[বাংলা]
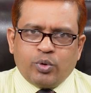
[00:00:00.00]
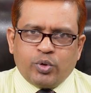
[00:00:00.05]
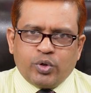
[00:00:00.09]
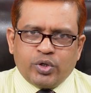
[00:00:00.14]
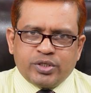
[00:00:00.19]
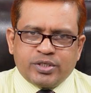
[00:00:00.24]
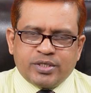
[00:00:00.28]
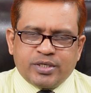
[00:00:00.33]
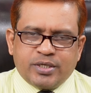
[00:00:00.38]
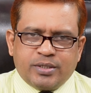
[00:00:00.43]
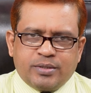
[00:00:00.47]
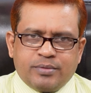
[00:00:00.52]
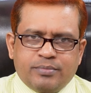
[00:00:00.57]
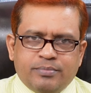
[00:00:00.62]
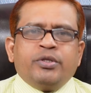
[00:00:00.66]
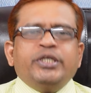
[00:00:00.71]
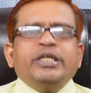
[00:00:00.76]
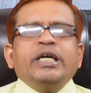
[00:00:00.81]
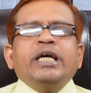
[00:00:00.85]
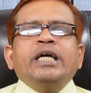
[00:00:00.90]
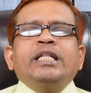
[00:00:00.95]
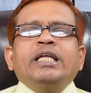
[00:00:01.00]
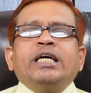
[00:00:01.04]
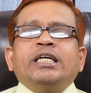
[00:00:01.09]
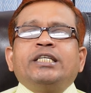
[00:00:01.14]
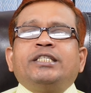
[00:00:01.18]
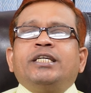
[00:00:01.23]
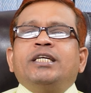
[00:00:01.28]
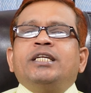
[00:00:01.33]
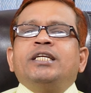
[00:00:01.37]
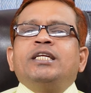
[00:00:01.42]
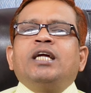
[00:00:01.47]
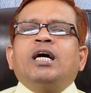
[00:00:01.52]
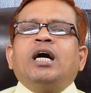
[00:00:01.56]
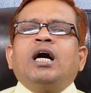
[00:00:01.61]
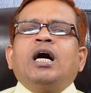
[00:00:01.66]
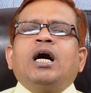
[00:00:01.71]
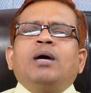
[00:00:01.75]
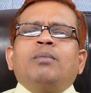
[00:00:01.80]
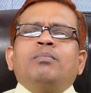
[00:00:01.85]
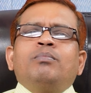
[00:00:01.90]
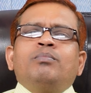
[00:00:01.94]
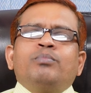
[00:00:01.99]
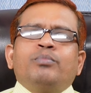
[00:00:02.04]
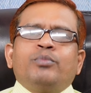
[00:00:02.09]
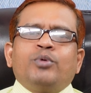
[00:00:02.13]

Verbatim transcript: করেছে যেই দেশটির নাম